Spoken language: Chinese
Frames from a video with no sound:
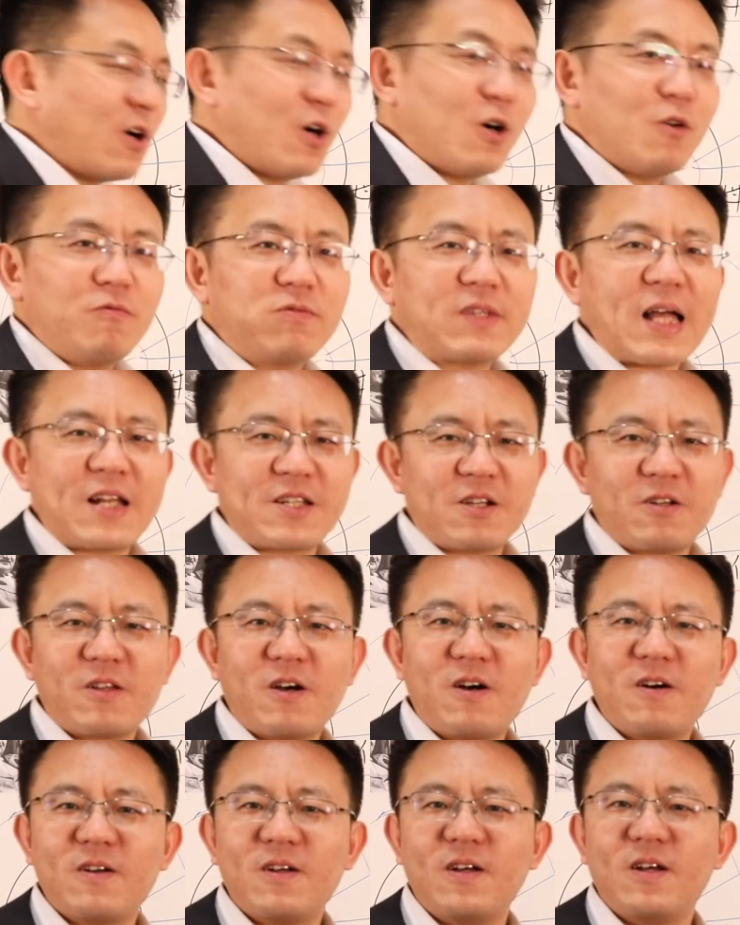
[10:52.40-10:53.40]
了和物打交
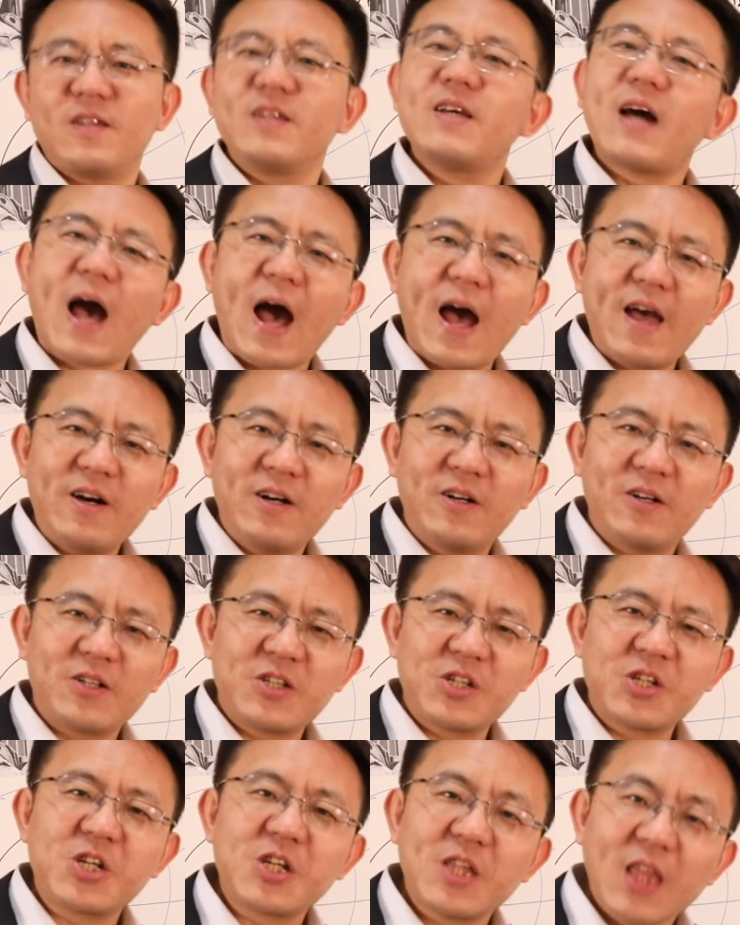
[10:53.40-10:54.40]
道，你还要和
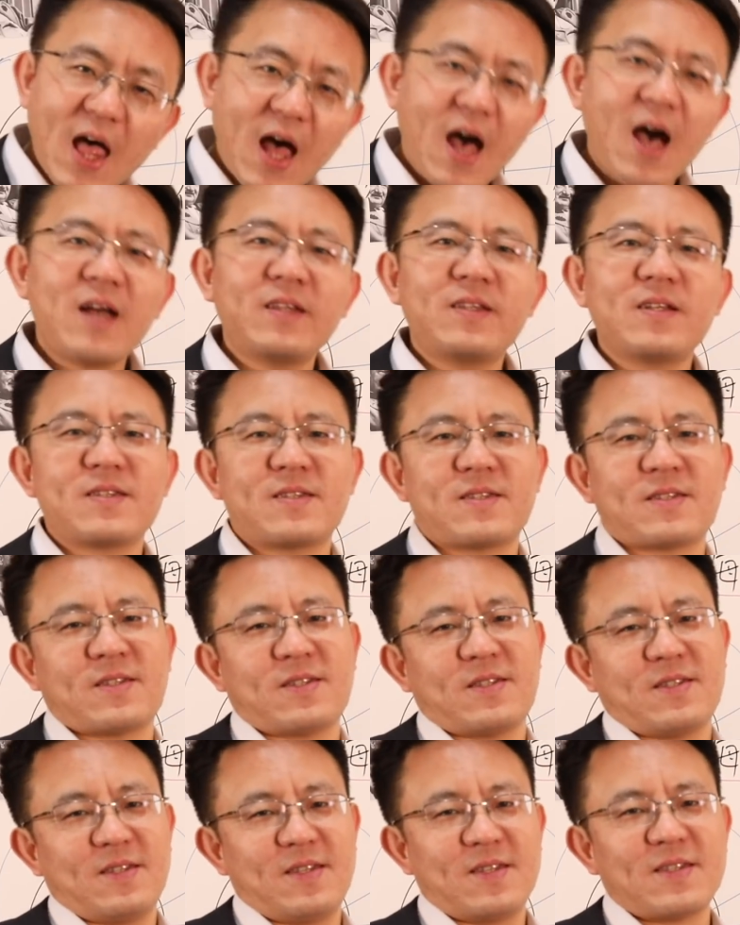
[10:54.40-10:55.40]
其他的
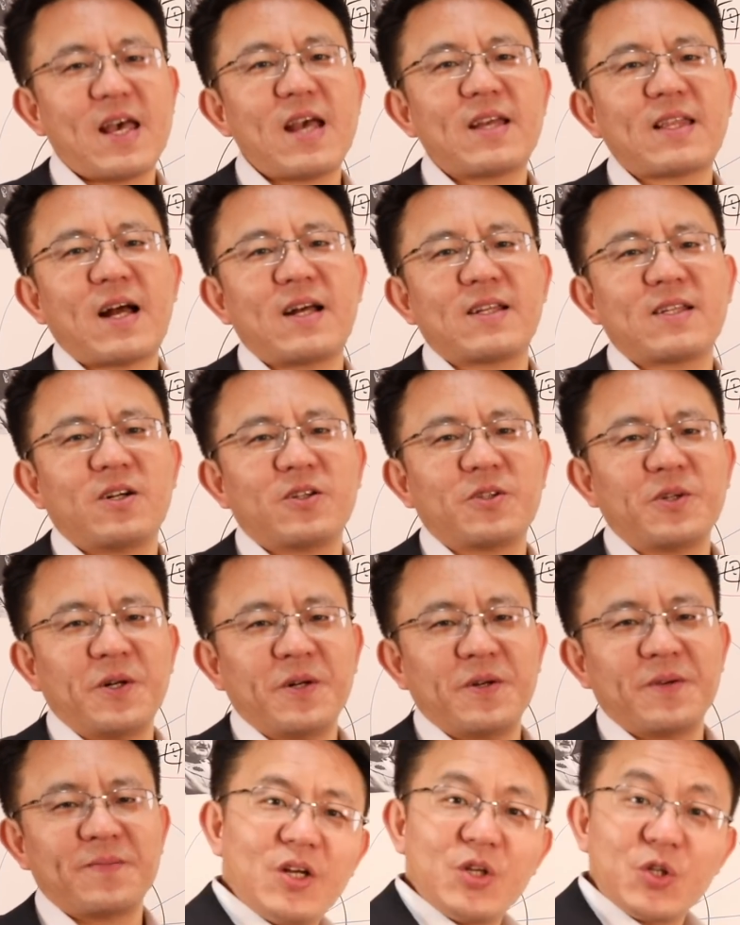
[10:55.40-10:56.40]
此在打交道，
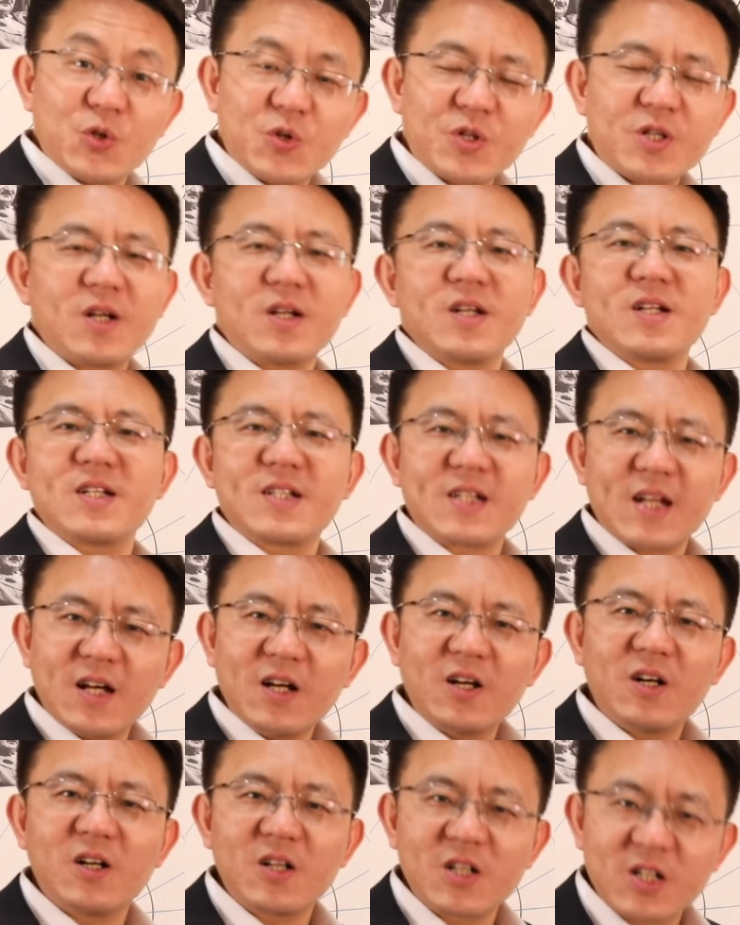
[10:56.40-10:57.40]
就是
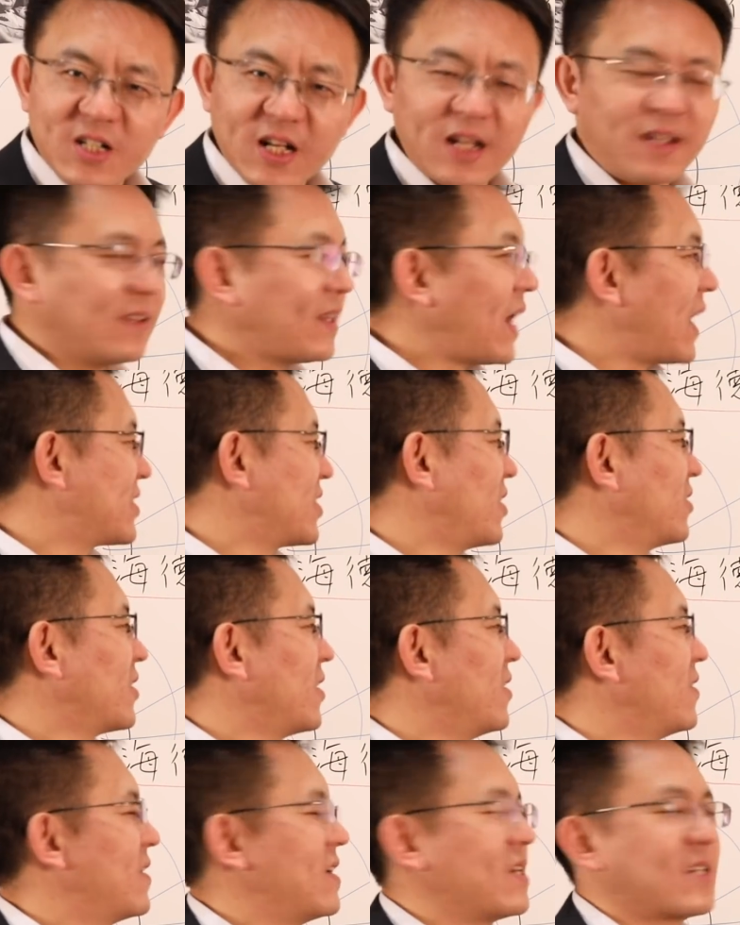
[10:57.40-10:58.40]
人和人打交道，
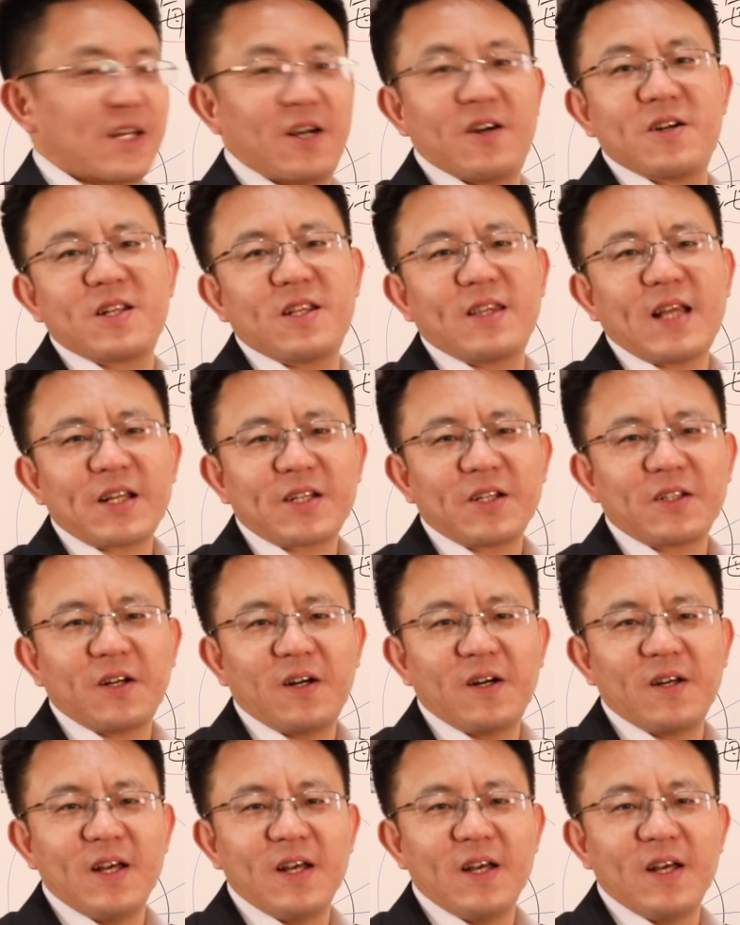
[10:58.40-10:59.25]
人和人打交道。